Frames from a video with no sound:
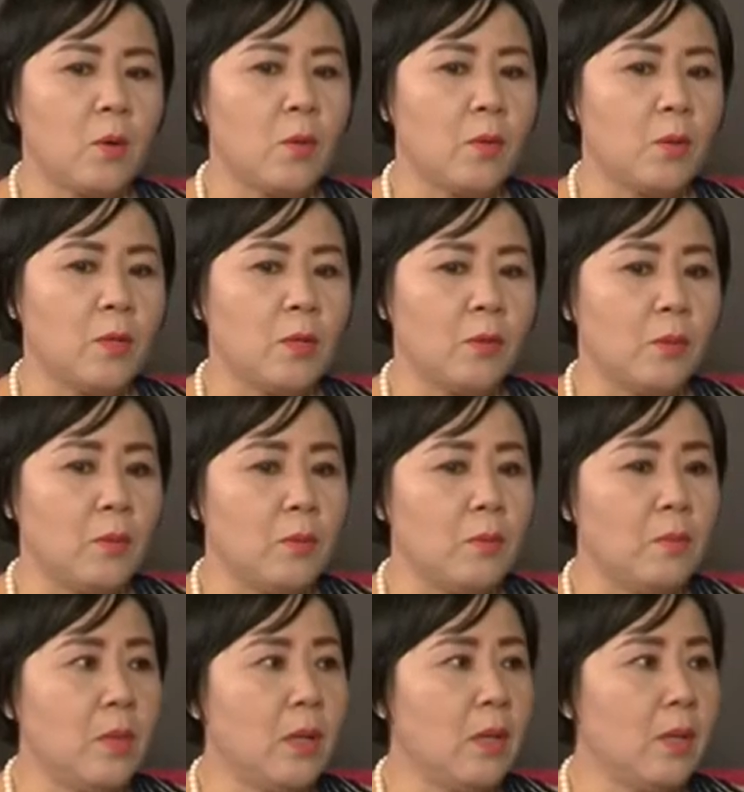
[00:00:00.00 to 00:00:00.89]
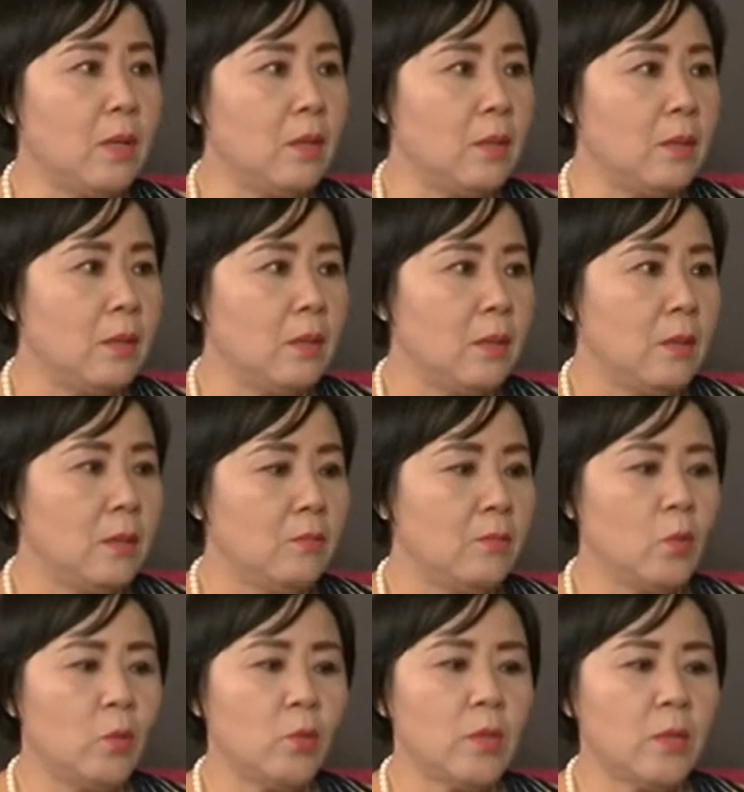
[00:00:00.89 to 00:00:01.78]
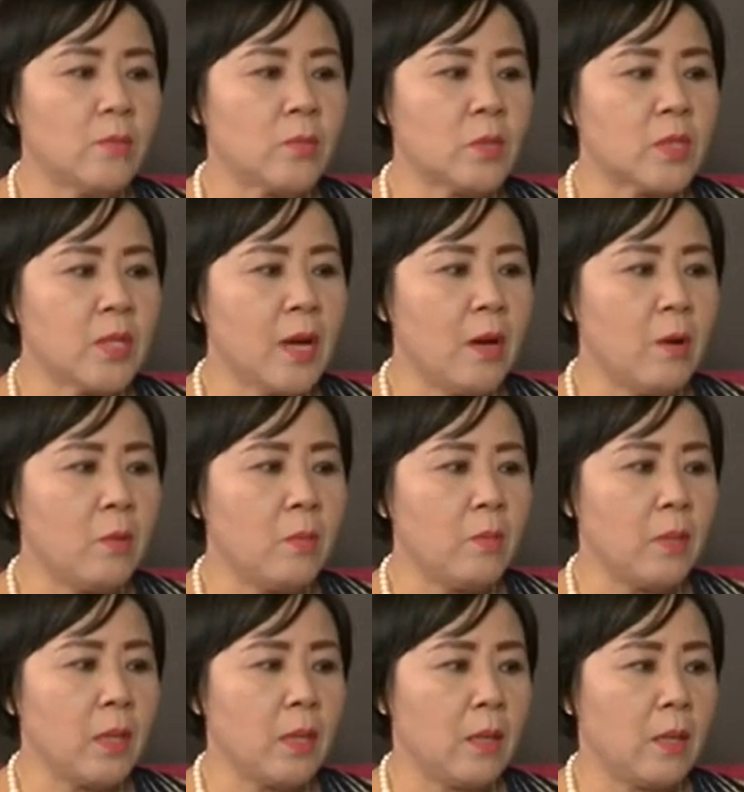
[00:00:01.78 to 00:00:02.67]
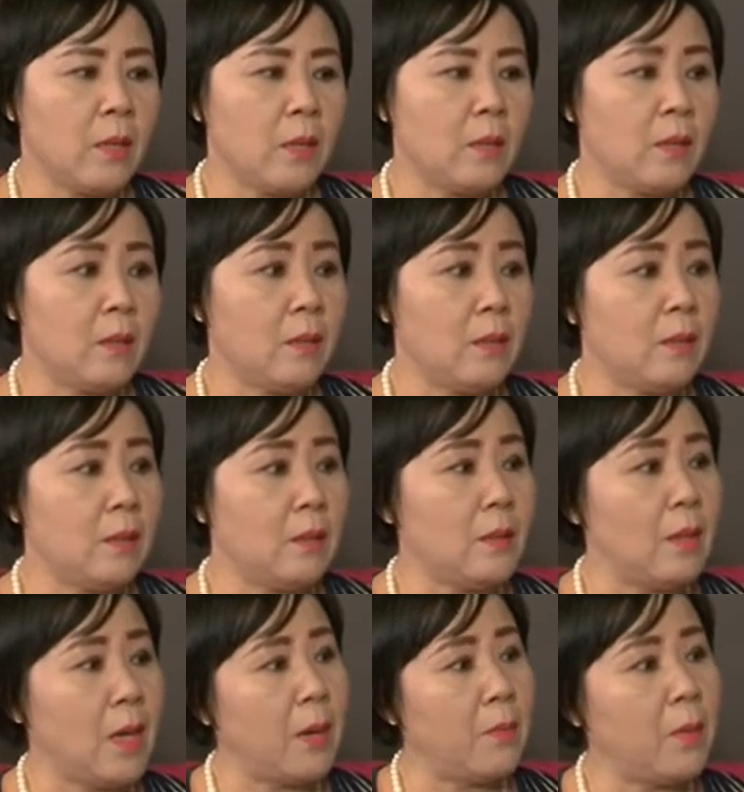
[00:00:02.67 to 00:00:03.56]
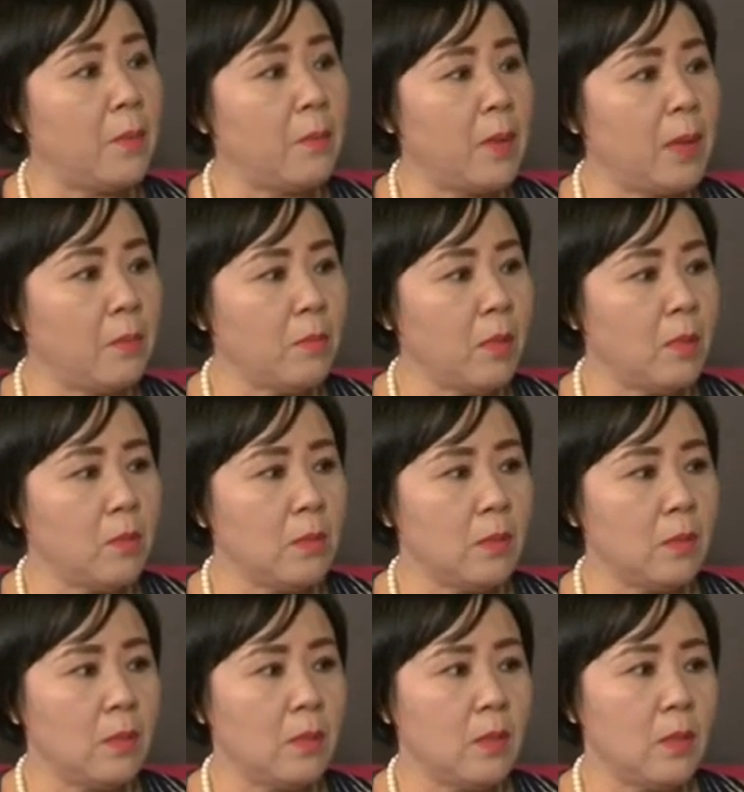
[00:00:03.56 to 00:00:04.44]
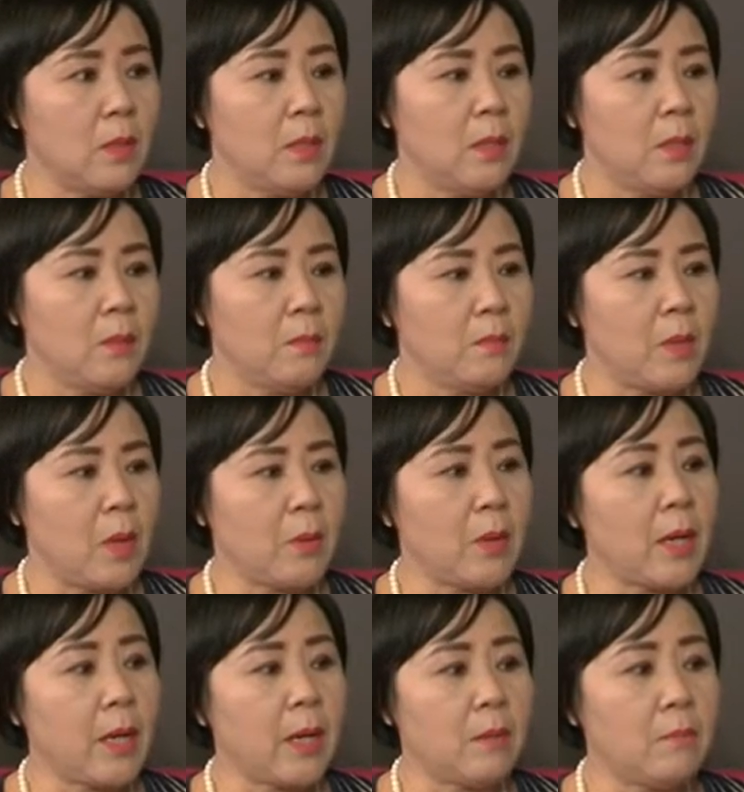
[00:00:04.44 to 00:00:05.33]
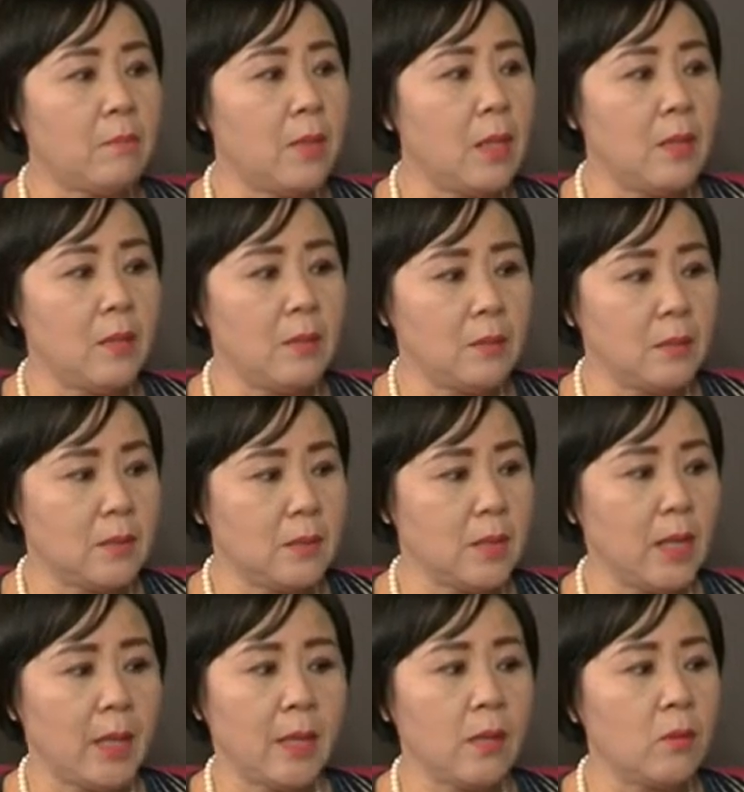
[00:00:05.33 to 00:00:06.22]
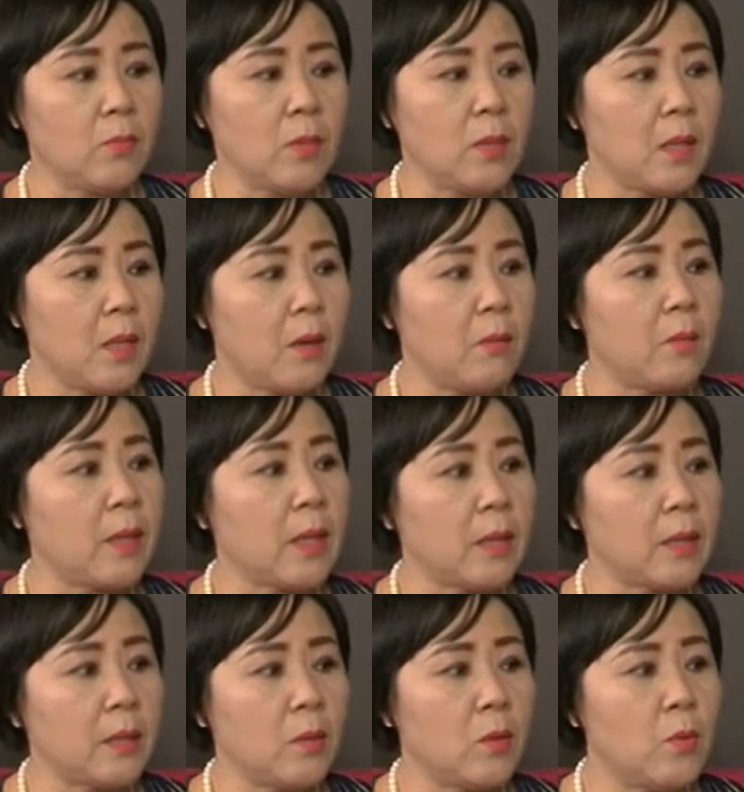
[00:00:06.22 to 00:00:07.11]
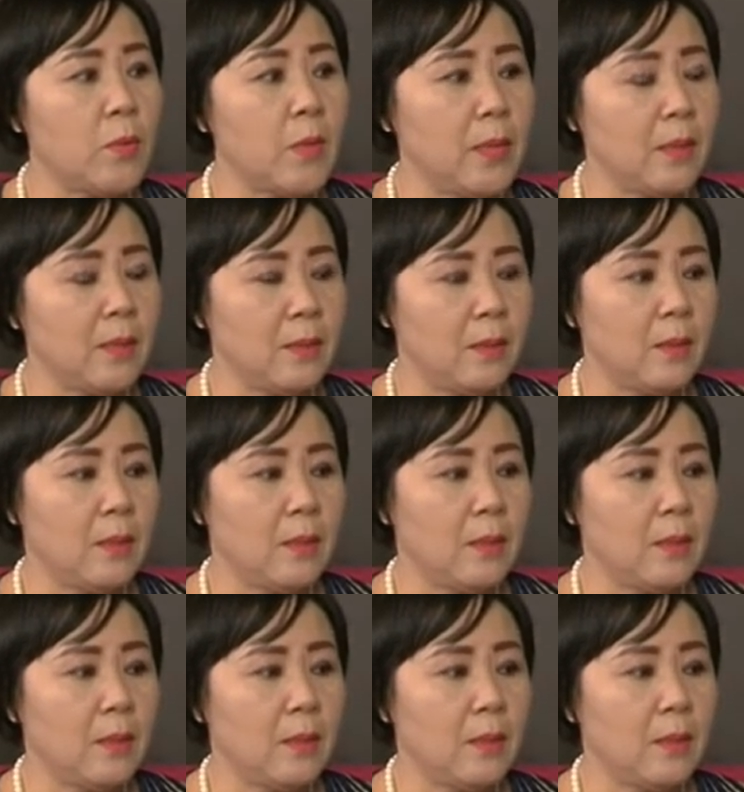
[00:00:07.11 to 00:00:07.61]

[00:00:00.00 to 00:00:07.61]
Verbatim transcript: cô đừng có mơ bún làm sao mà làm bằng bánh bóc được bảo các anh mơ chứ các anh không được học các anh đâu biết